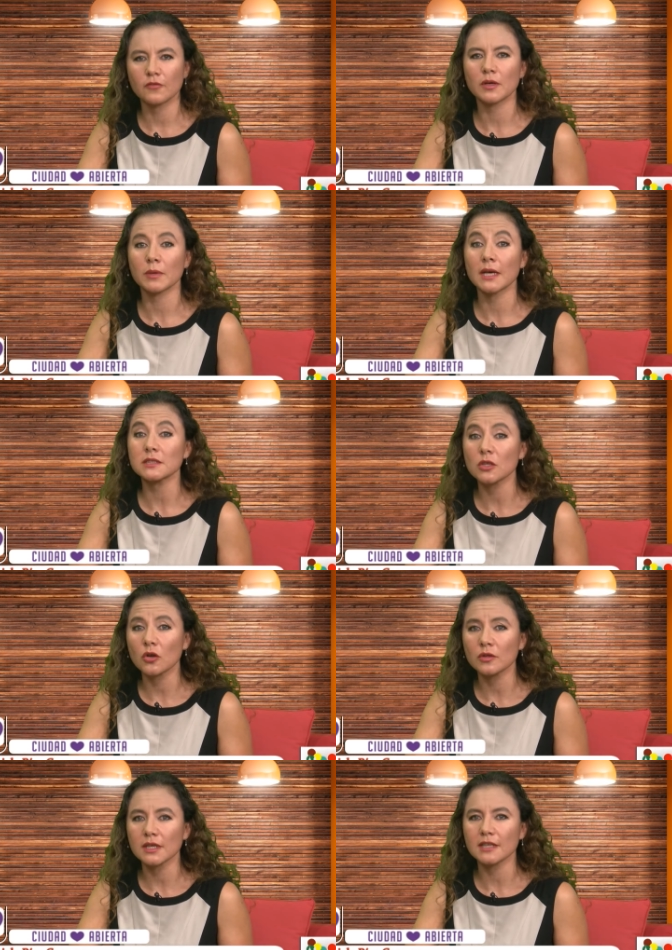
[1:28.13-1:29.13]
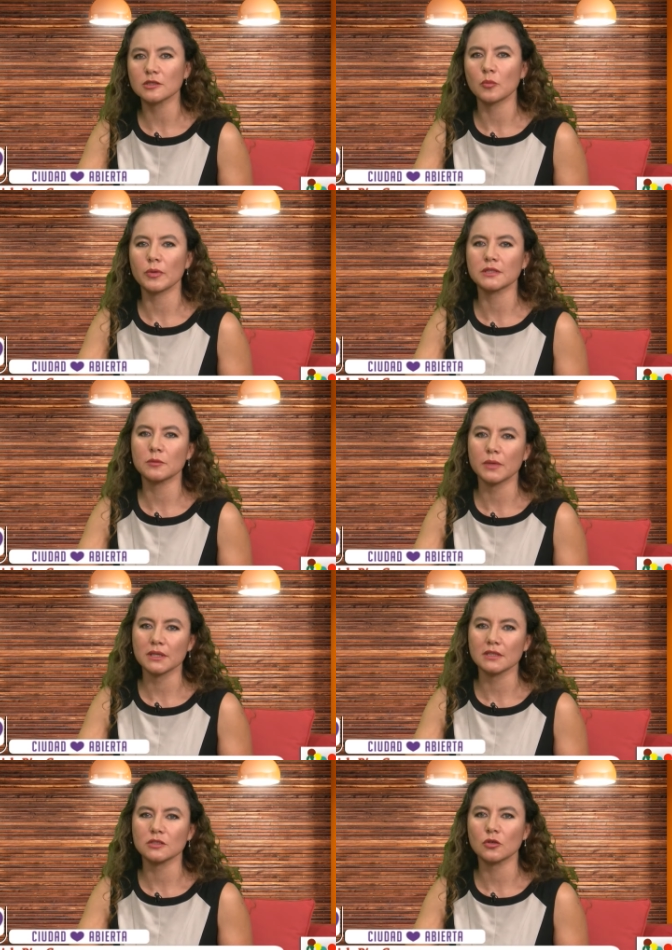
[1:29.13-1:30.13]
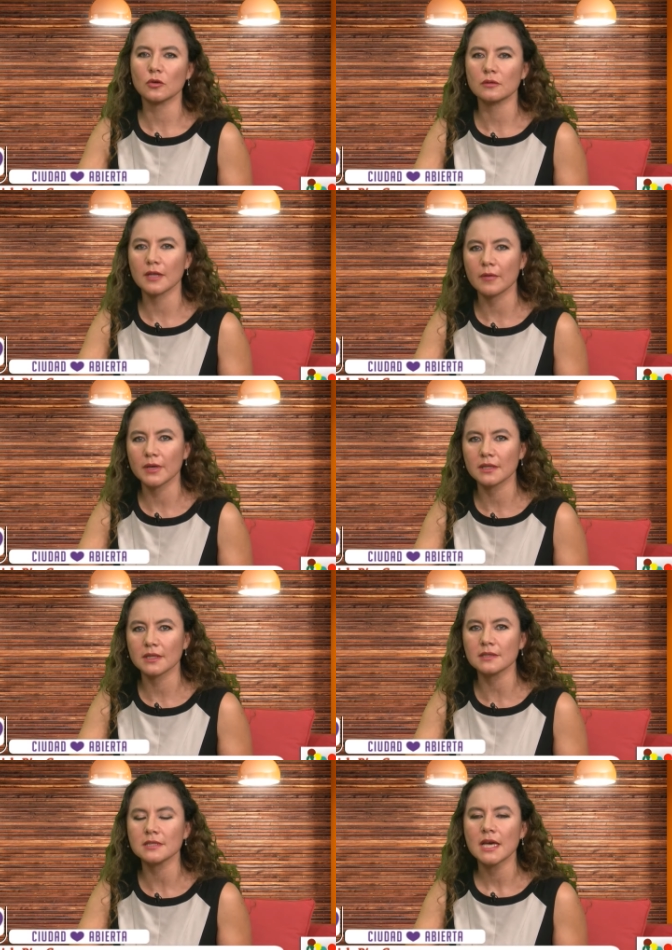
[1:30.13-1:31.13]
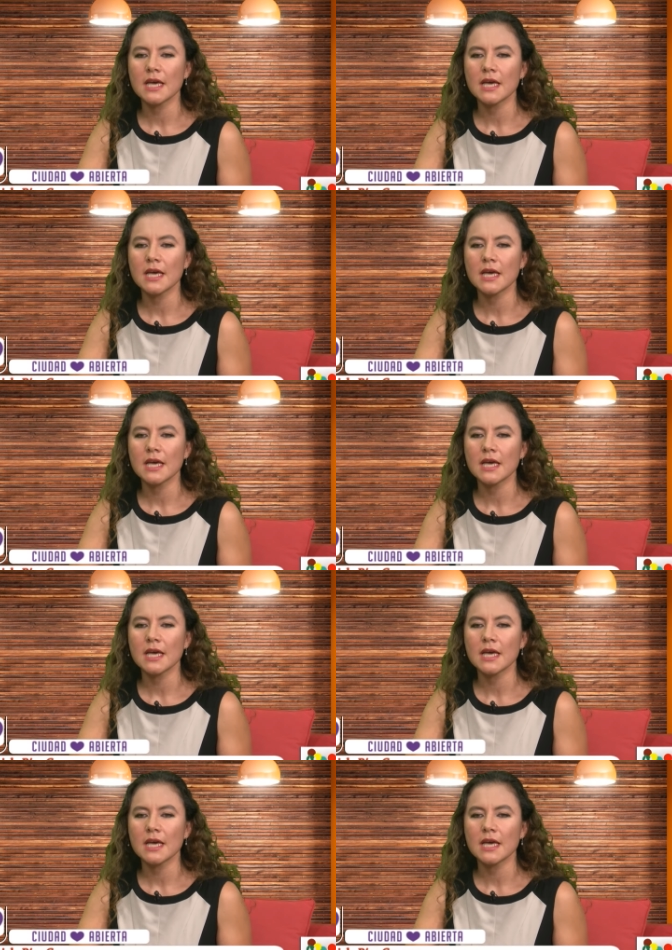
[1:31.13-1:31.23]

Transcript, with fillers: enfermedades crónicas como puede ser hipertensión, diabetes